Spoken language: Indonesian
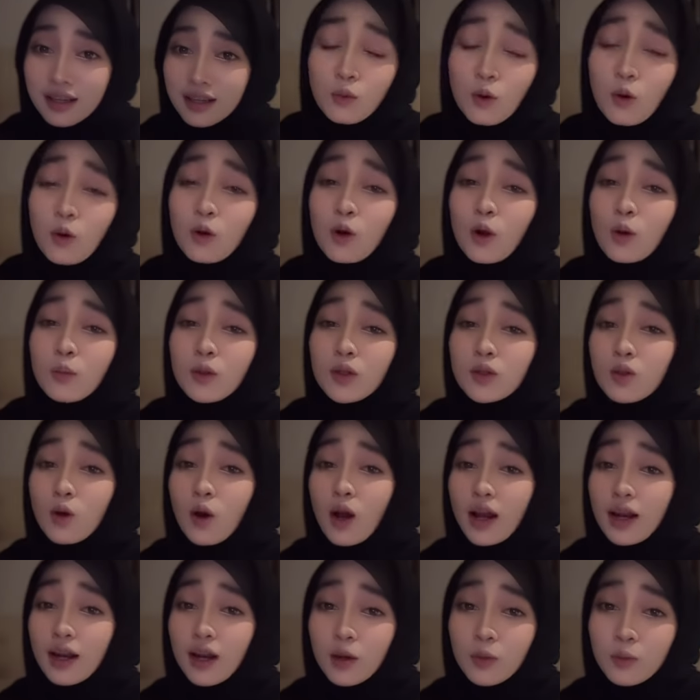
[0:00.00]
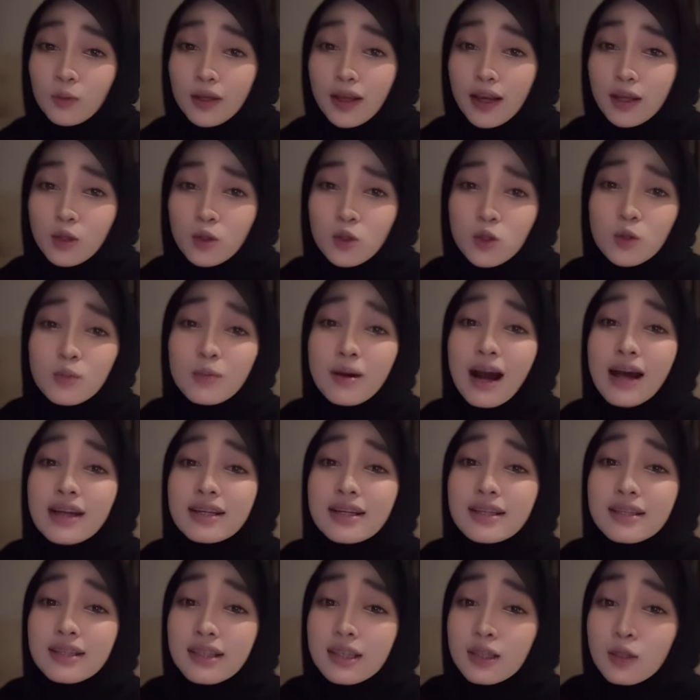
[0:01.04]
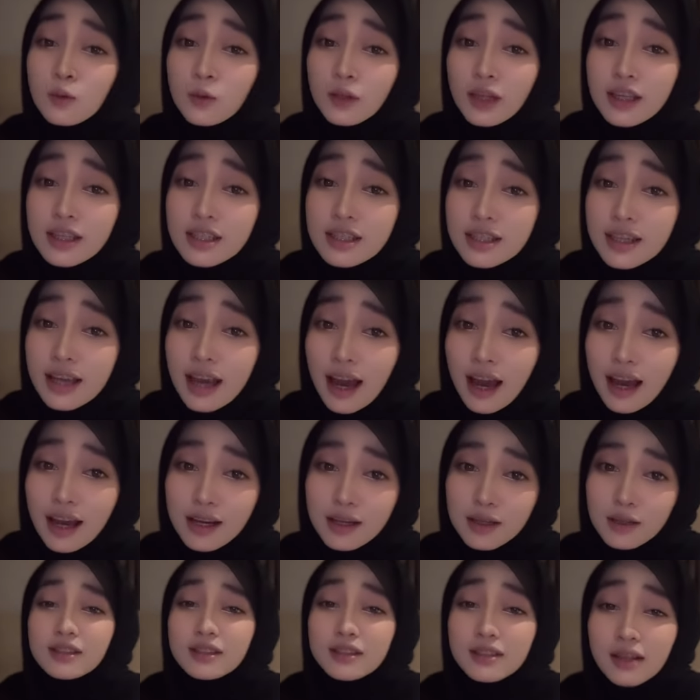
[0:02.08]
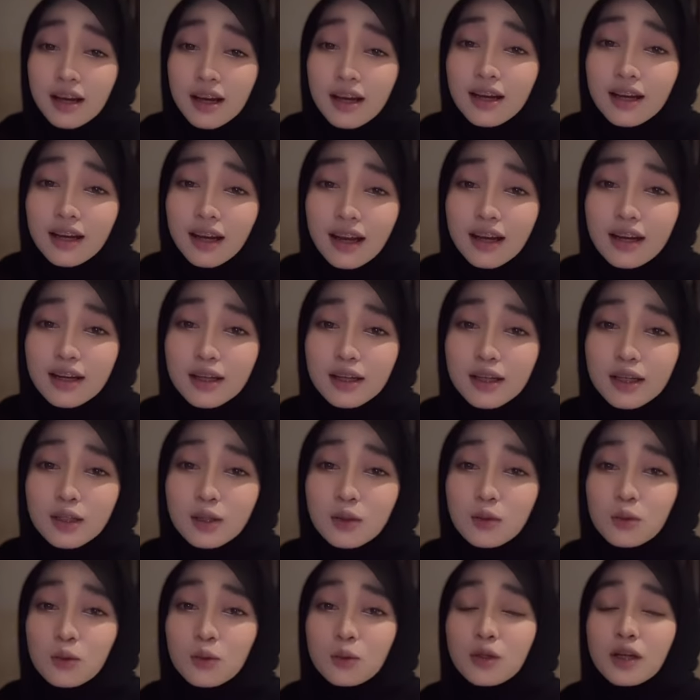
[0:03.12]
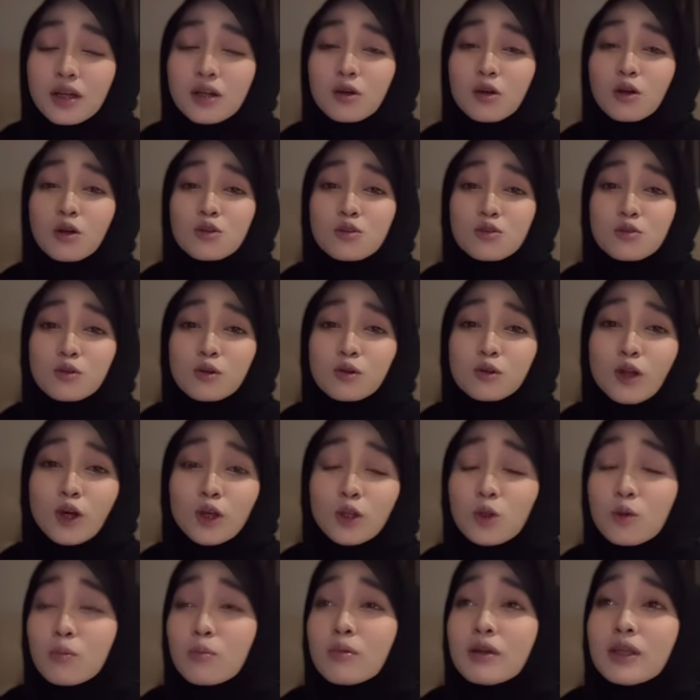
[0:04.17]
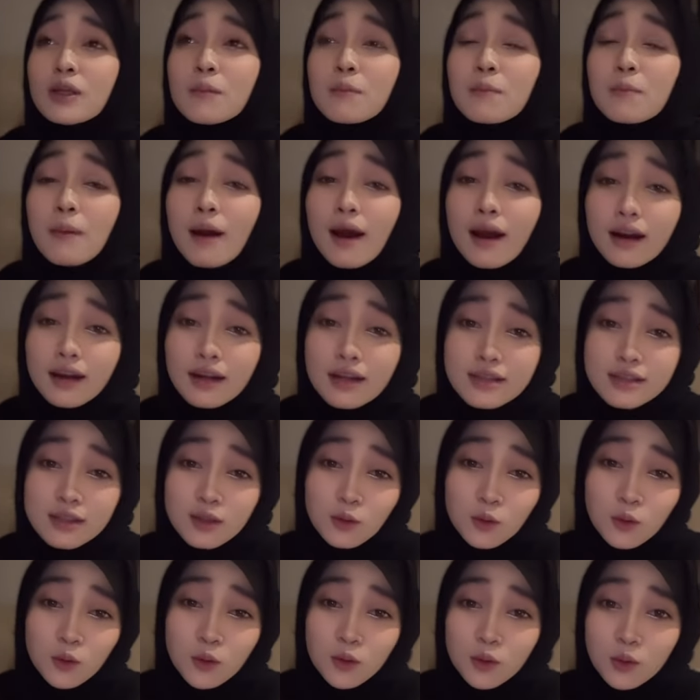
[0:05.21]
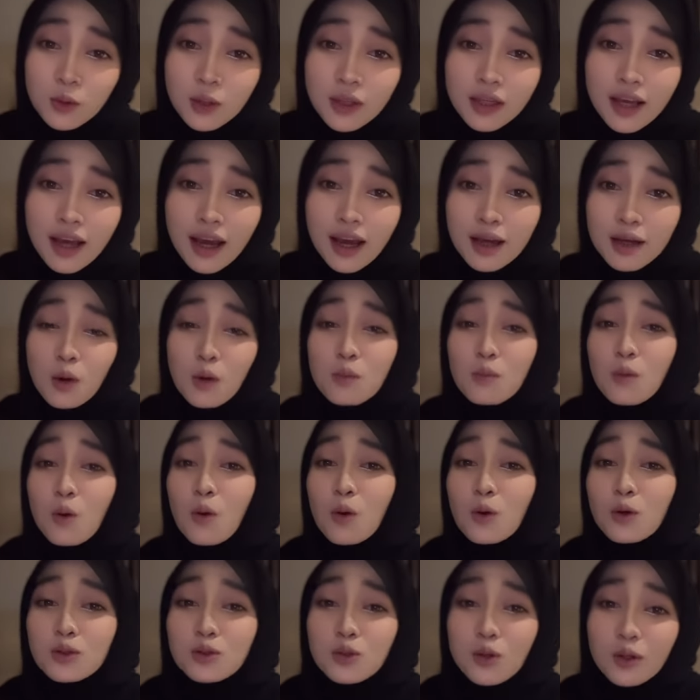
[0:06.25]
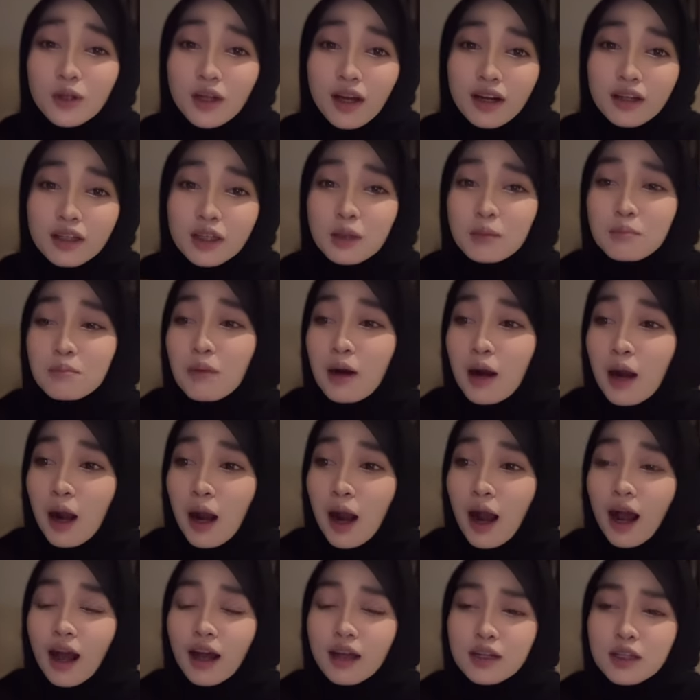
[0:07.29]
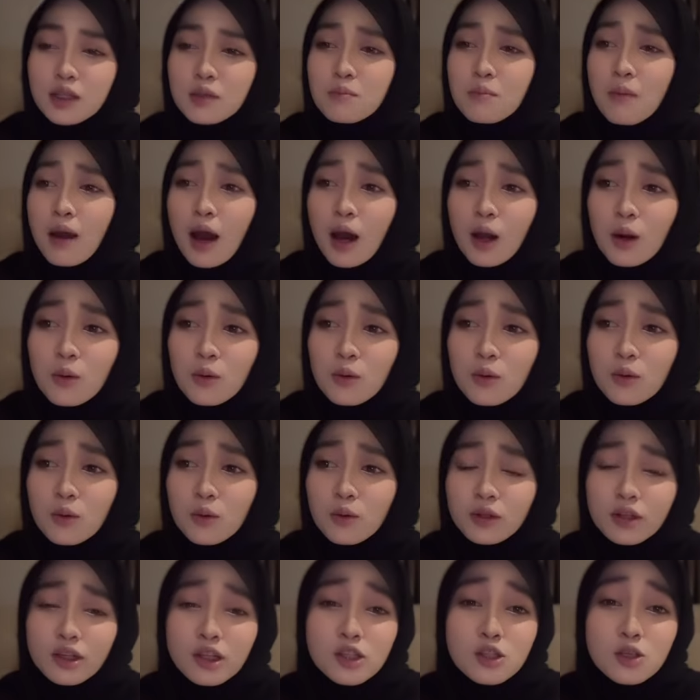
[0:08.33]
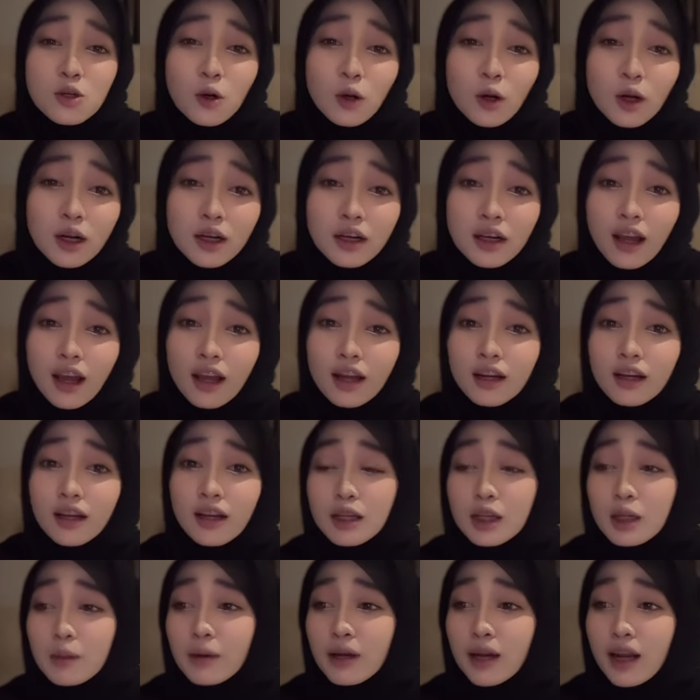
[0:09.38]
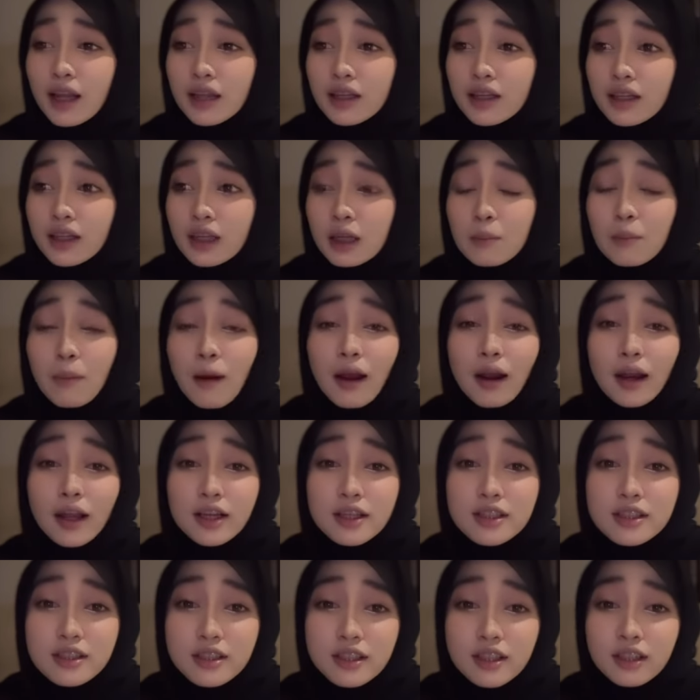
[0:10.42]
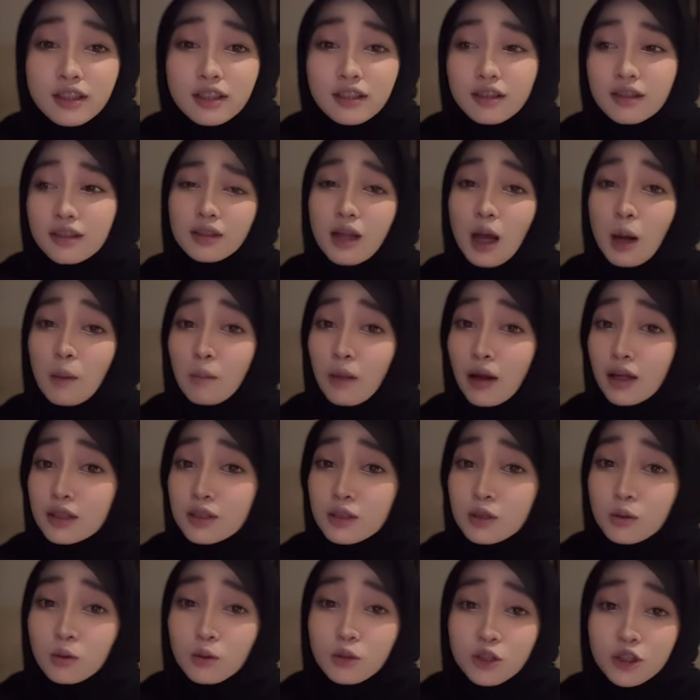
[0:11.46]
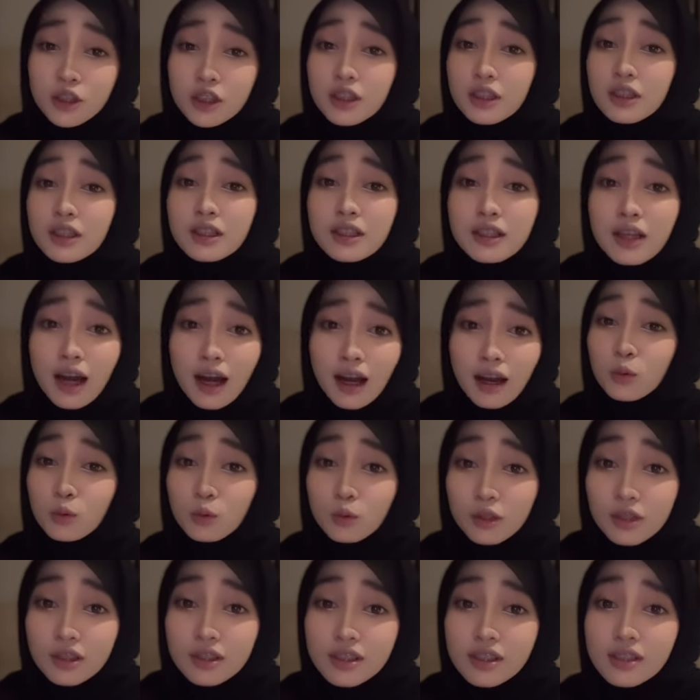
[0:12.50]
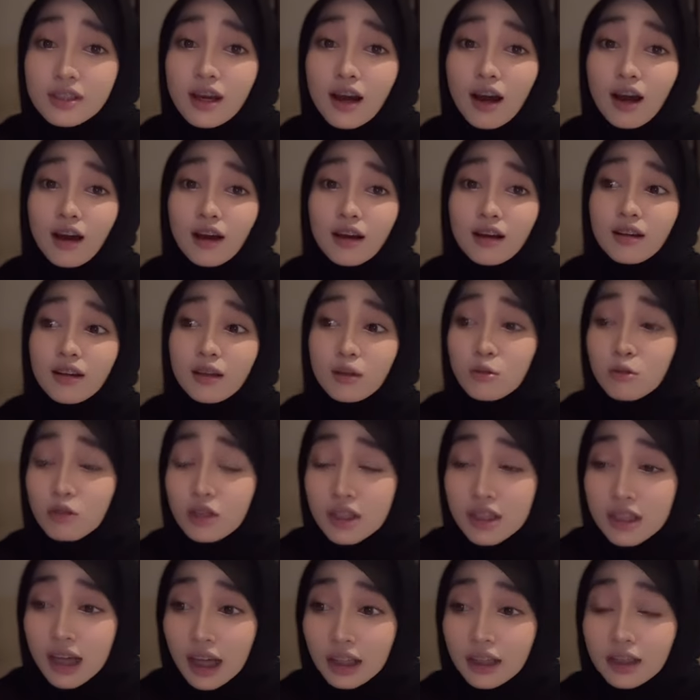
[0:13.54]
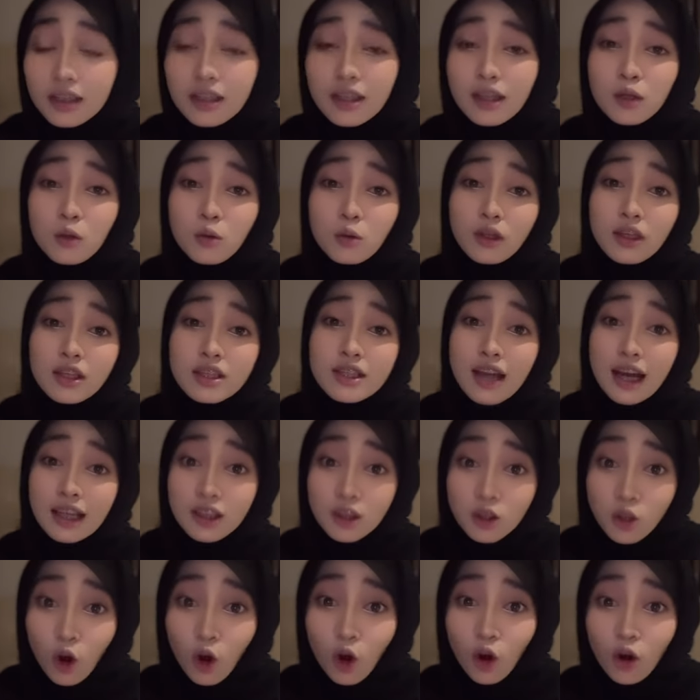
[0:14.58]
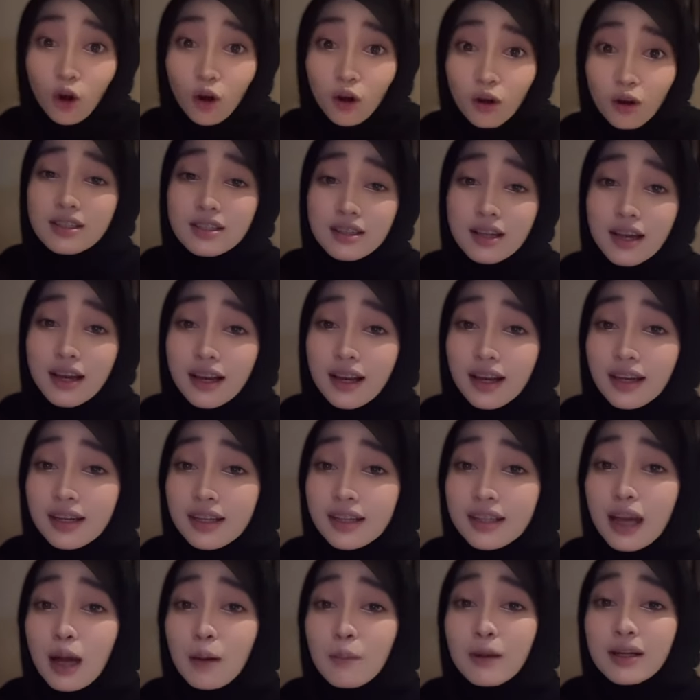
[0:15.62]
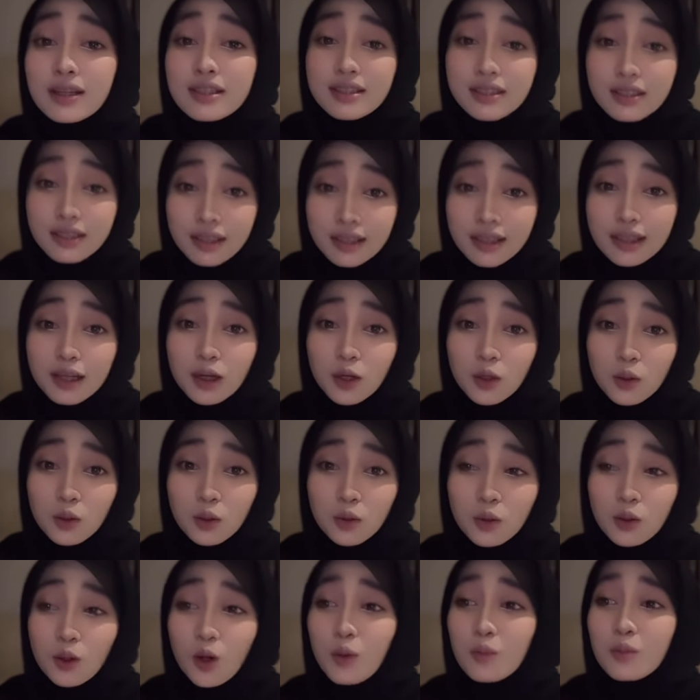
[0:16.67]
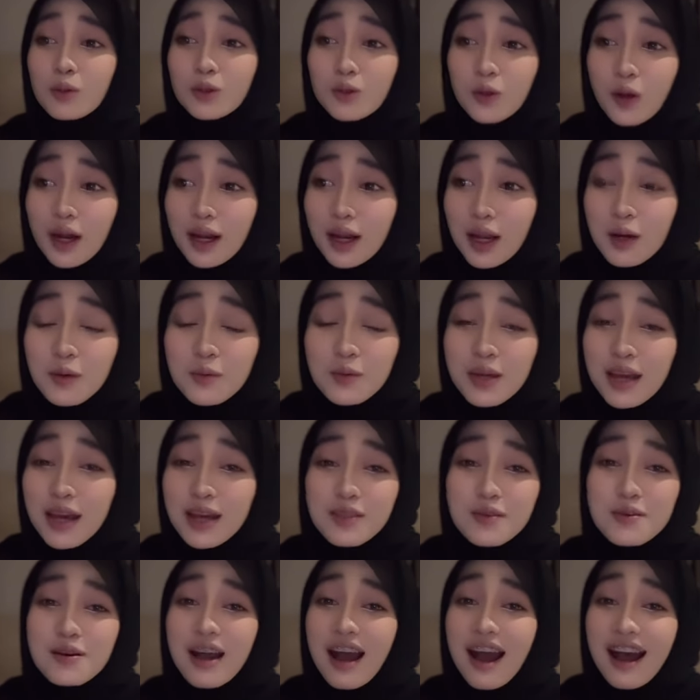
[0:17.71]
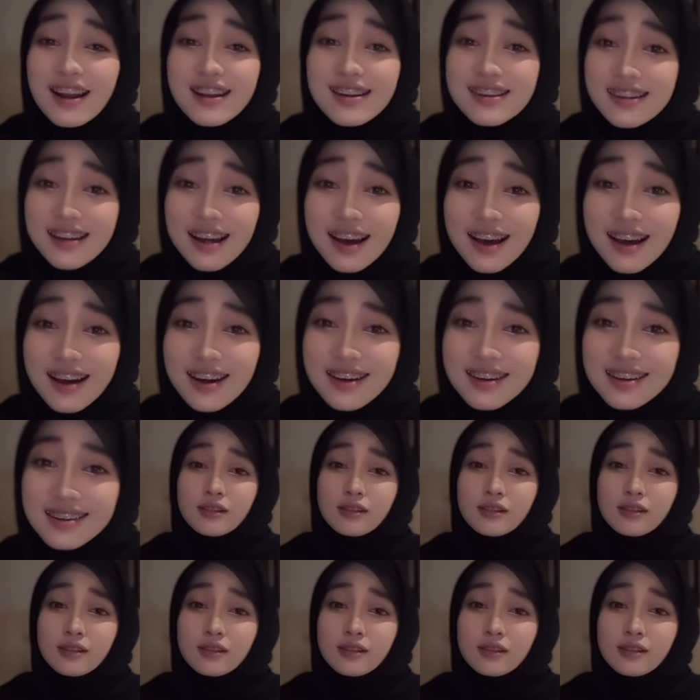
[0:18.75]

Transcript: Wong Robito Alawiyah itu cuma ada di Indonesia. Sedangkan keturunan Rasulullah itu menyebar di seluruh dunia. Mosok yang di Mekah, di Maroko, di Jordan, di mana lagi? Di Palestina, Damaskus, Syria, Tunisia, itu dicatat di Indonesia tok Sedangkan di Yaman sendiri loh, Robito Alawiyah tuh nggak ada.